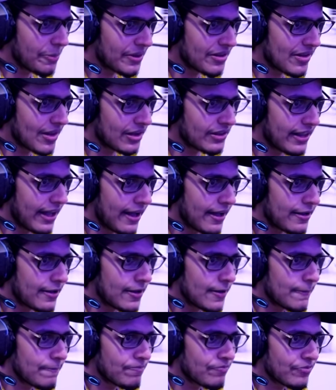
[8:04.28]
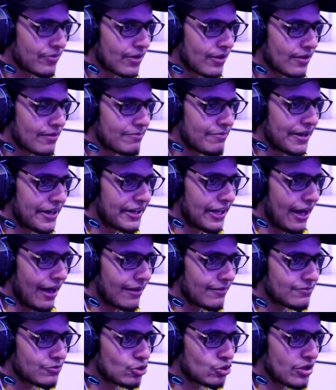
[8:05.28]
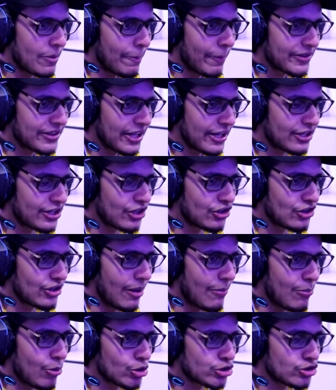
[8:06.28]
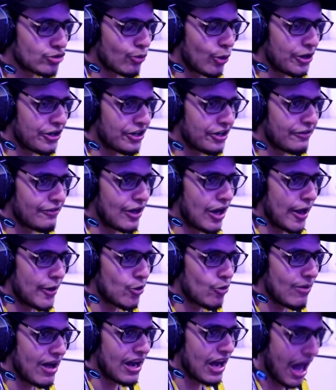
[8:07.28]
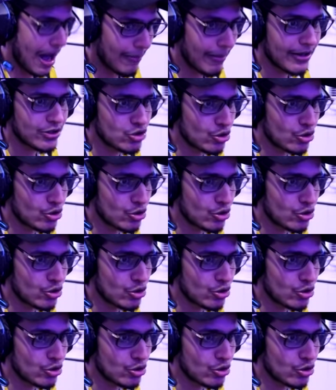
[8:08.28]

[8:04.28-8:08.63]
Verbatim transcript: से बच सकता है बेटा तुझे पता है कितना मोस्ट वांटेड विलन हूं मैं लामा